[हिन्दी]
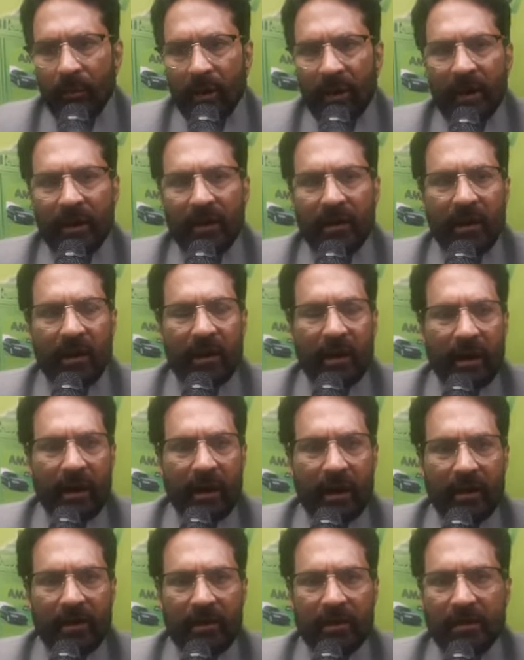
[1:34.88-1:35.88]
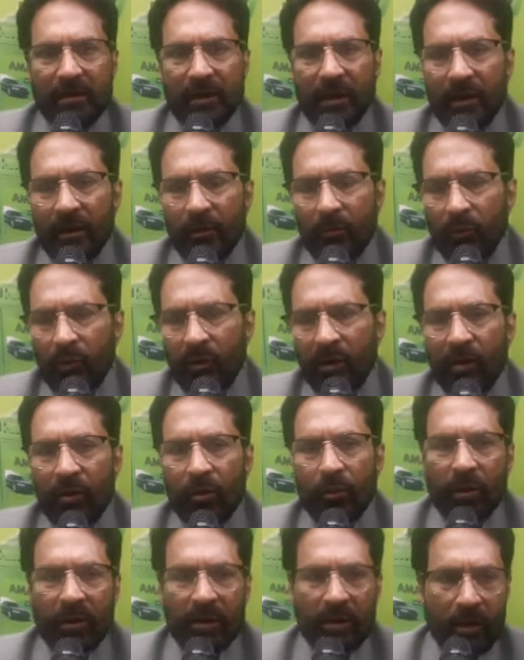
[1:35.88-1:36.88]
मैंने तेलंगाना जैसा कि बोनाल
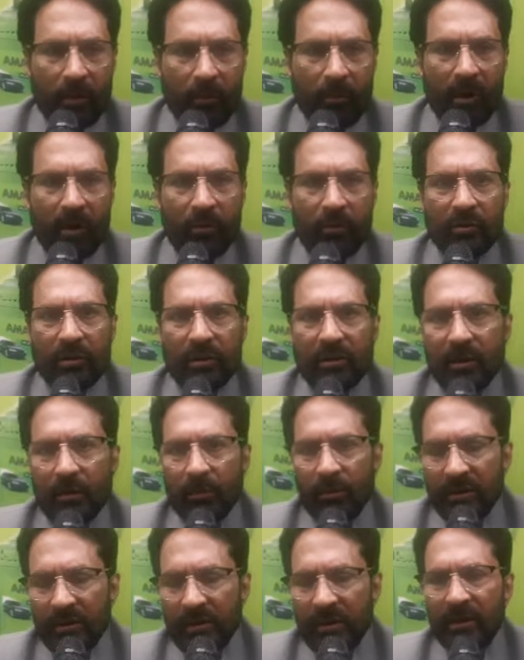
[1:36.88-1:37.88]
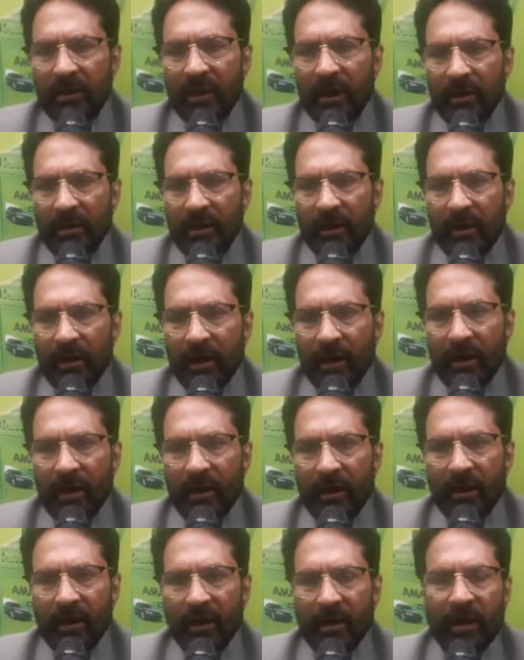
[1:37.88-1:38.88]
और बतकम्मा को जैसा बजट दिया जाता
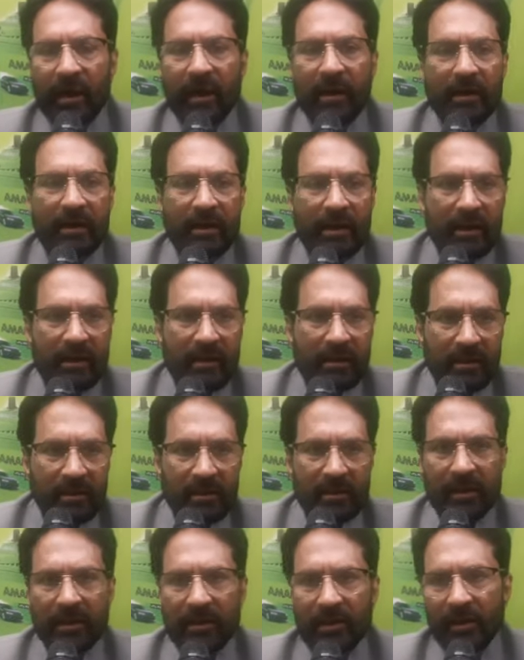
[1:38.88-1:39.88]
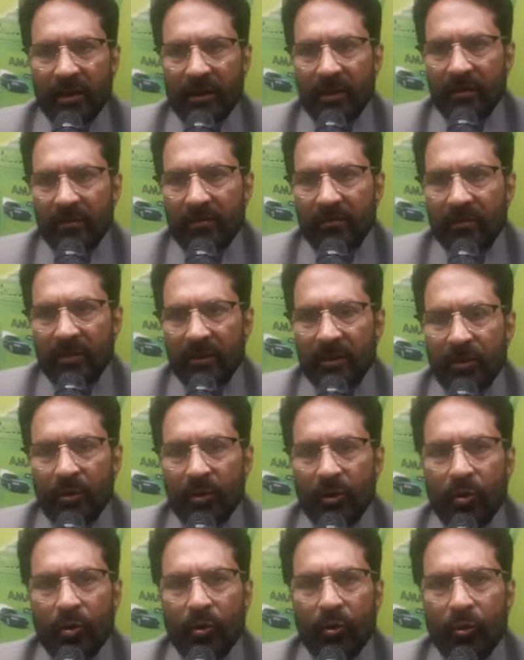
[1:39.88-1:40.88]
है नेट दी जाती है
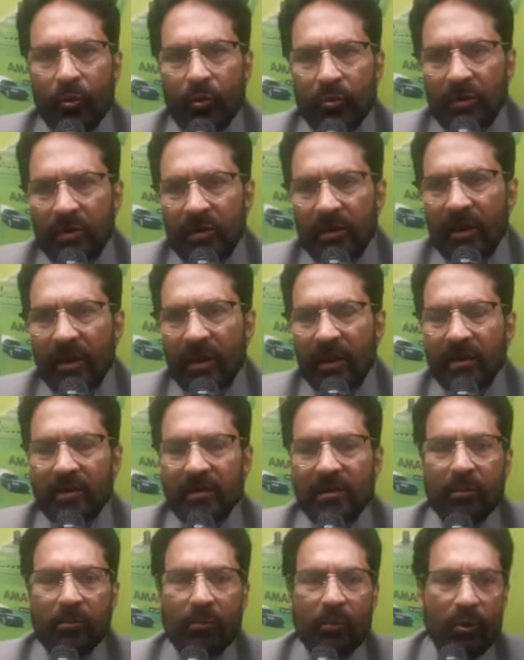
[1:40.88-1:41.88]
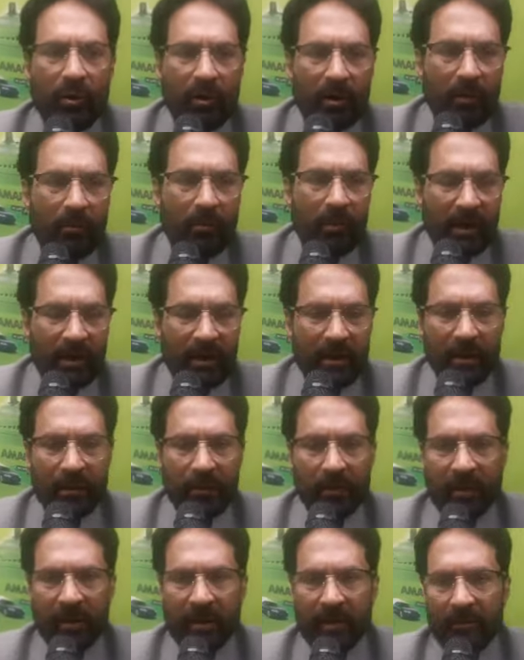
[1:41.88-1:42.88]
उसी तरीके से मुहर्रम के
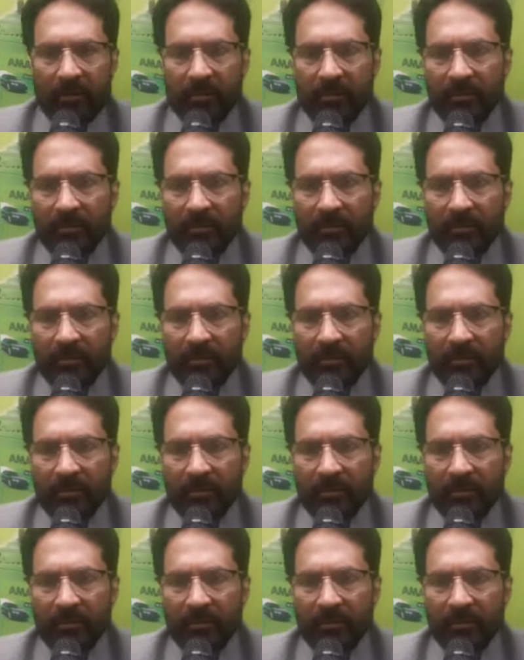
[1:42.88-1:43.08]
लिए भी